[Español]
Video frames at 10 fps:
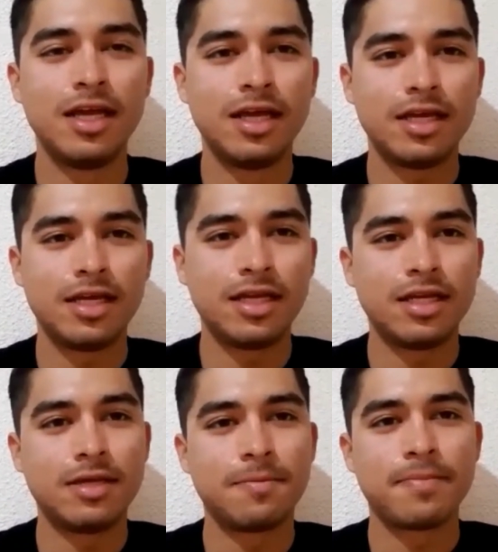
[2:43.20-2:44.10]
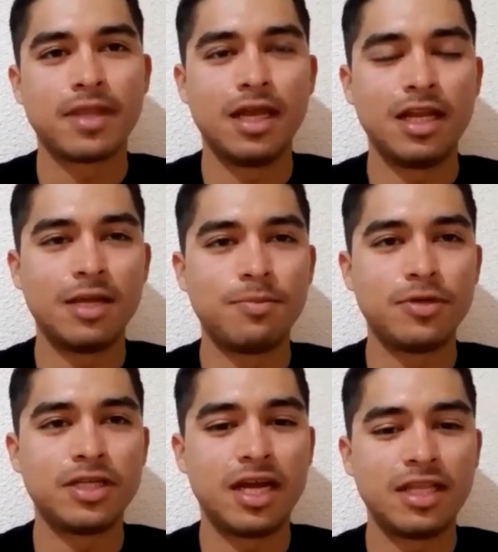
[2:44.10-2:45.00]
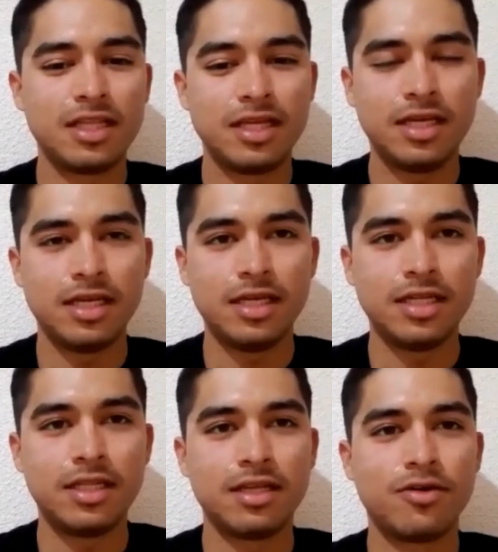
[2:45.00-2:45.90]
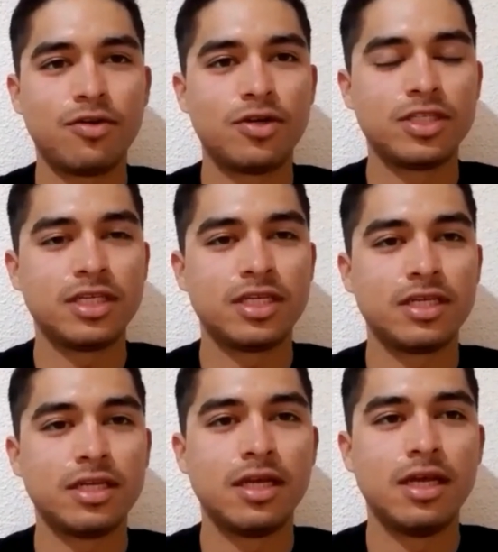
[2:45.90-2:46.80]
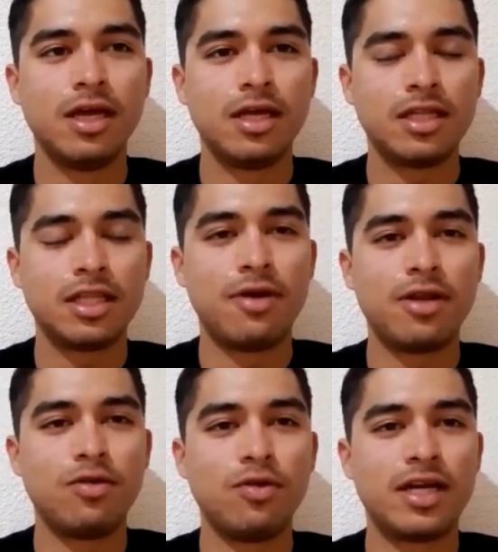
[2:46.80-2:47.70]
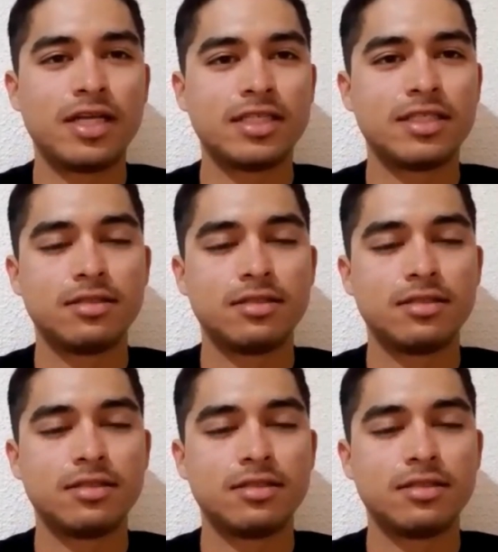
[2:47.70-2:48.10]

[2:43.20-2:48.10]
eh, el equipo es grande y, y tiene corredores de varios lugares